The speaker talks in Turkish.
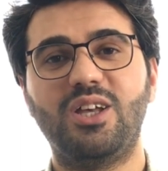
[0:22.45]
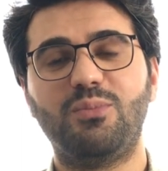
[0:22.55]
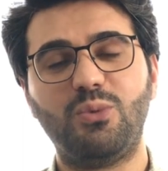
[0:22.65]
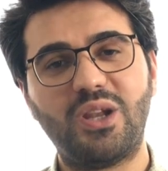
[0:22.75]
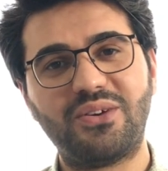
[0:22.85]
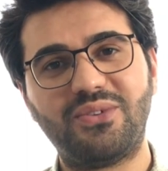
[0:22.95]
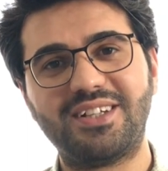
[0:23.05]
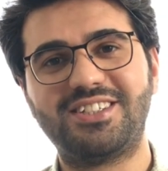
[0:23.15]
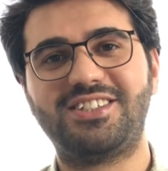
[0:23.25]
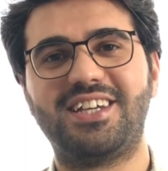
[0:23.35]
Mülevven
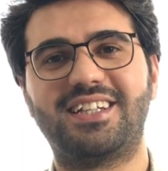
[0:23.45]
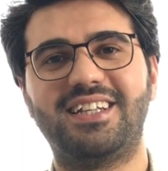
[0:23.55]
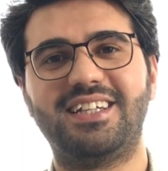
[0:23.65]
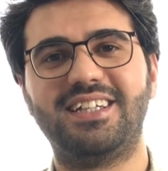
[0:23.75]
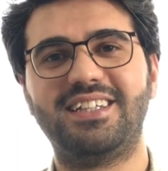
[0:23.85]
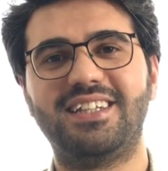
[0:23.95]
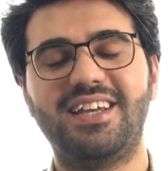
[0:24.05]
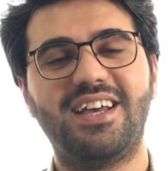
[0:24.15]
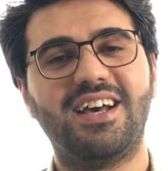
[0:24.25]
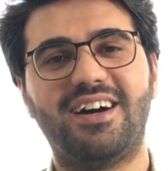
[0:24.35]
çiçeklerin,
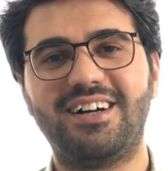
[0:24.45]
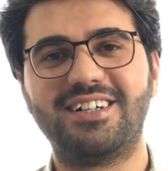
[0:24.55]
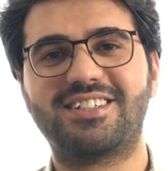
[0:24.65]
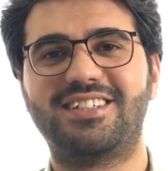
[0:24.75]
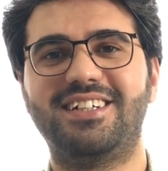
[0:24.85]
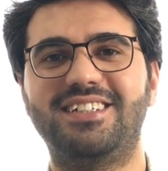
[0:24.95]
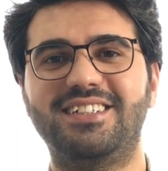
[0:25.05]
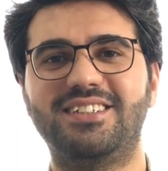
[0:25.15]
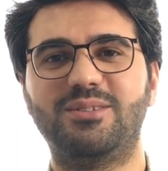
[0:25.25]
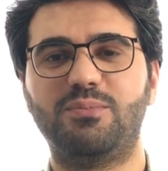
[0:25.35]
ağaçların,